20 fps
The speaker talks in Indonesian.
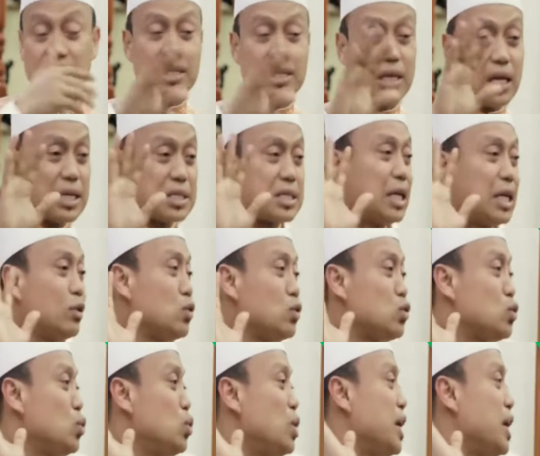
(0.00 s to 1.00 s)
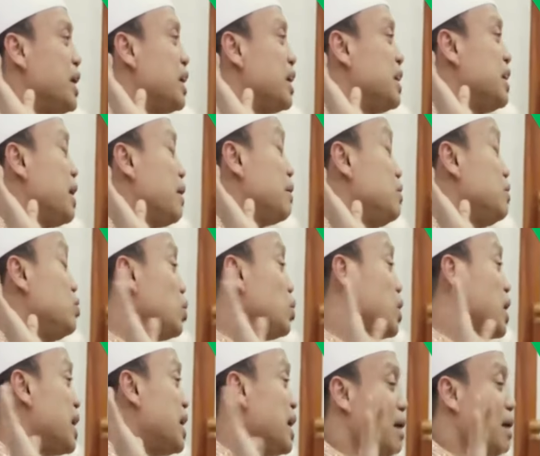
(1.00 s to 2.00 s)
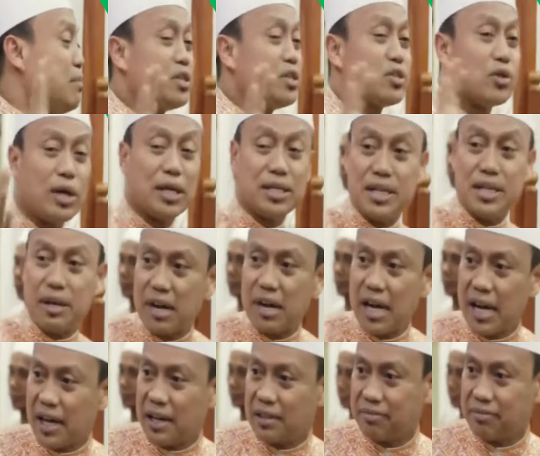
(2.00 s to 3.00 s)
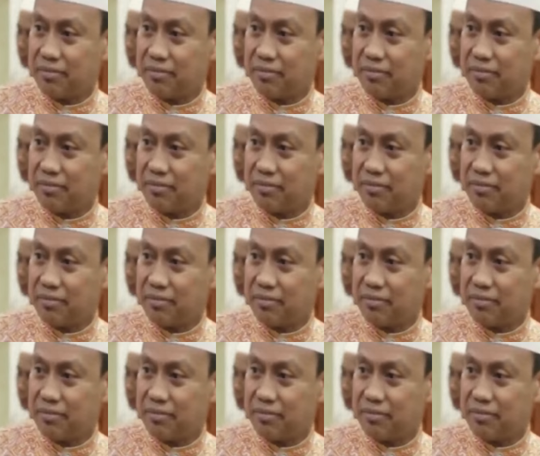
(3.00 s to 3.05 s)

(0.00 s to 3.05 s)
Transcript: Salah satu sunnah yang dianjurkan Nabi sholat jamaah.